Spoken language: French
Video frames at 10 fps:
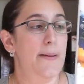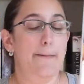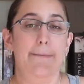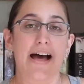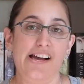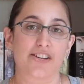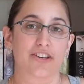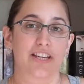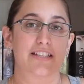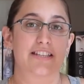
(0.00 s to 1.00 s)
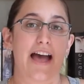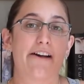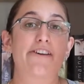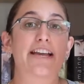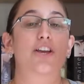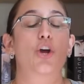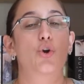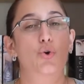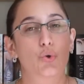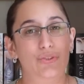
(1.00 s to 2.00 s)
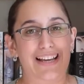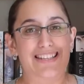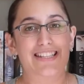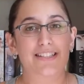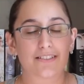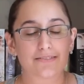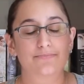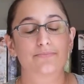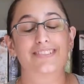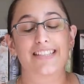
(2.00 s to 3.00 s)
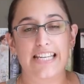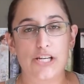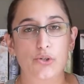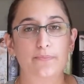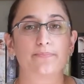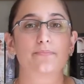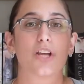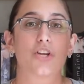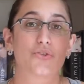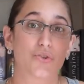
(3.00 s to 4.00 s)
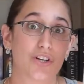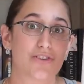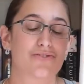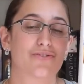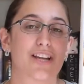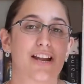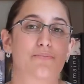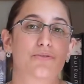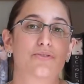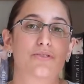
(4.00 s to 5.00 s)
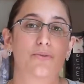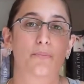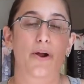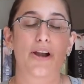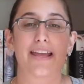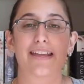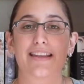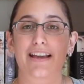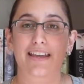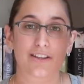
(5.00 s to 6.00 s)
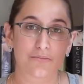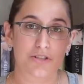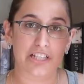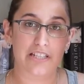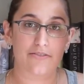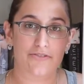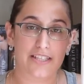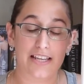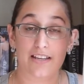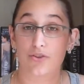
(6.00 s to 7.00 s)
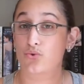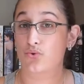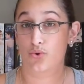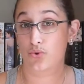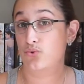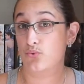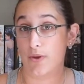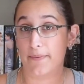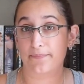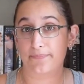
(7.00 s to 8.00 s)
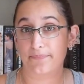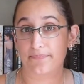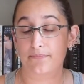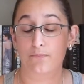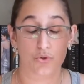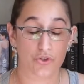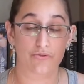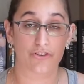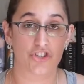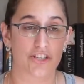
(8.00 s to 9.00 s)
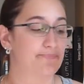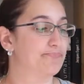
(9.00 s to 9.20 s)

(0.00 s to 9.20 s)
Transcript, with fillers: Marguerite, avec l'autre assistant, Théo, se lance donc à la poursuite de Paul et n'a qu'un objectif, c'est de le tuer, pour se venger.